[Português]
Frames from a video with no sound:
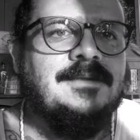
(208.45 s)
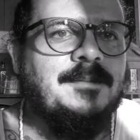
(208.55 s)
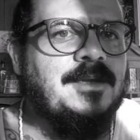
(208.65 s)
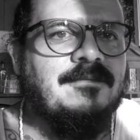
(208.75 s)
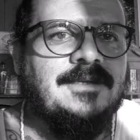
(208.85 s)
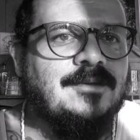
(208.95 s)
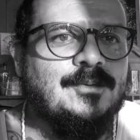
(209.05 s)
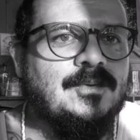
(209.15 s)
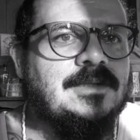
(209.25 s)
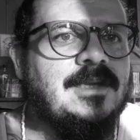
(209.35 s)
na minha vida
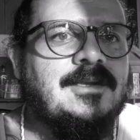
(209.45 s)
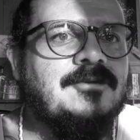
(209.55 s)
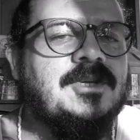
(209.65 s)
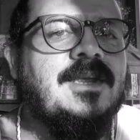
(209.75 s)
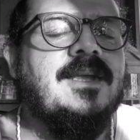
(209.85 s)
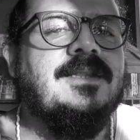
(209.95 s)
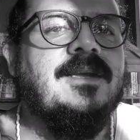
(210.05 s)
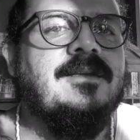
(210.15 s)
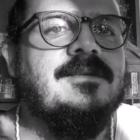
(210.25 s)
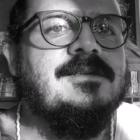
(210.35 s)
toda e eu cheguei
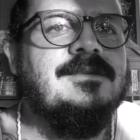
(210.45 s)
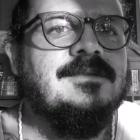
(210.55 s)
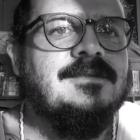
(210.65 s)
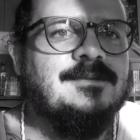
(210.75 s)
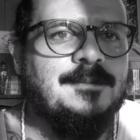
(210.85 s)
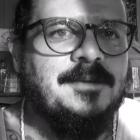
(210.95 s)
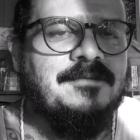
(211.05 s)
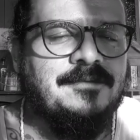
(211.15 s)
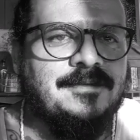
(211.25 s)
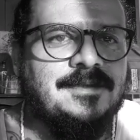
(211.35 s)
até aqui,
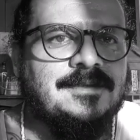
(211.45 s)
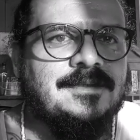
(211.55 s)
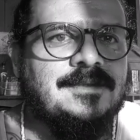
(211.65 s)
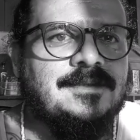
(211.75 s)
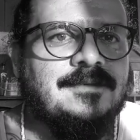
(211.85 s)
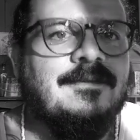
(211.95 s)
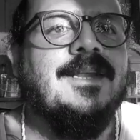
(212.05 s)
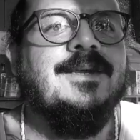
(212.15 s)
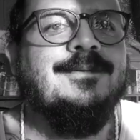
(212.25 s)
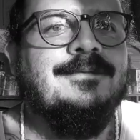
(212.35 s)
sobrevivi.
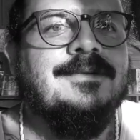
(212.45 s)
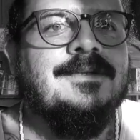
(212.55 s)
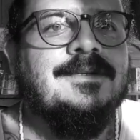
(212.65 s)
Valeu?